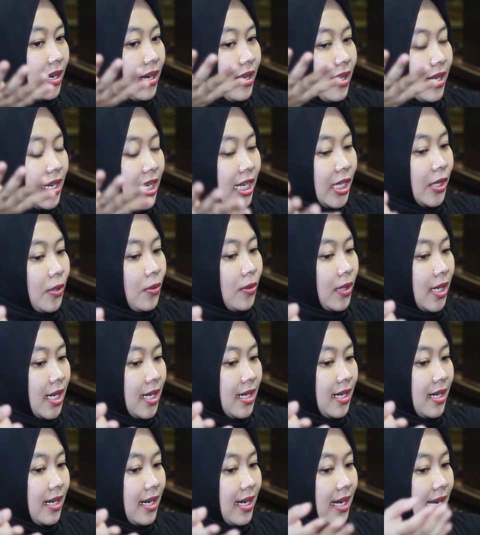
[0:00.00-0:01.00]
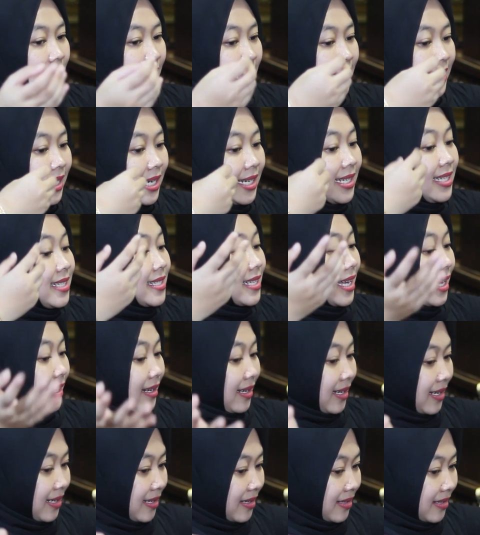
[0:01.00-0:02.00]
yeah. itu kan hanya lisan
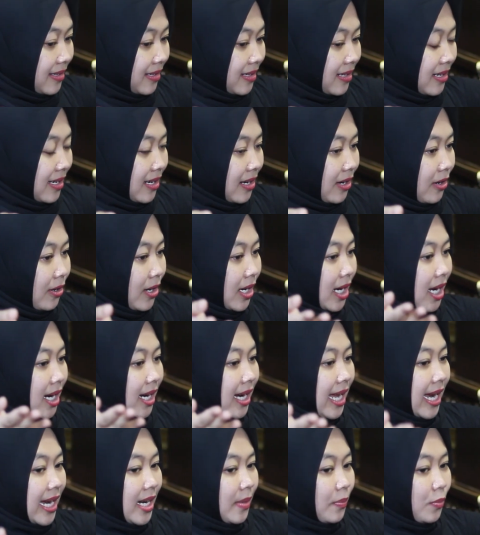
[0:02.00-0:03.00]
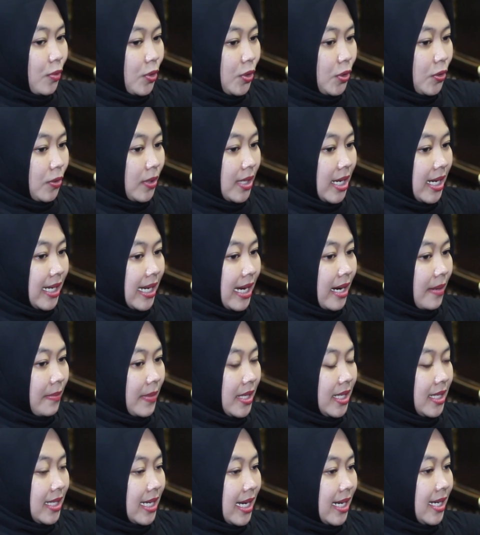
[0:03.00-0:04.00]
ya yeah. orang lain pun juga yang
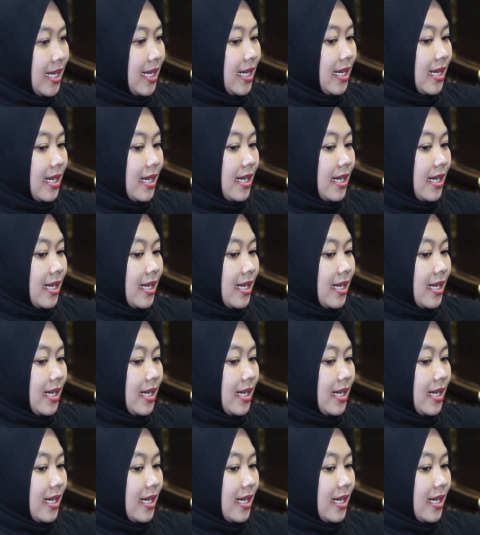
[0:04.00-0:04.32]
menjadi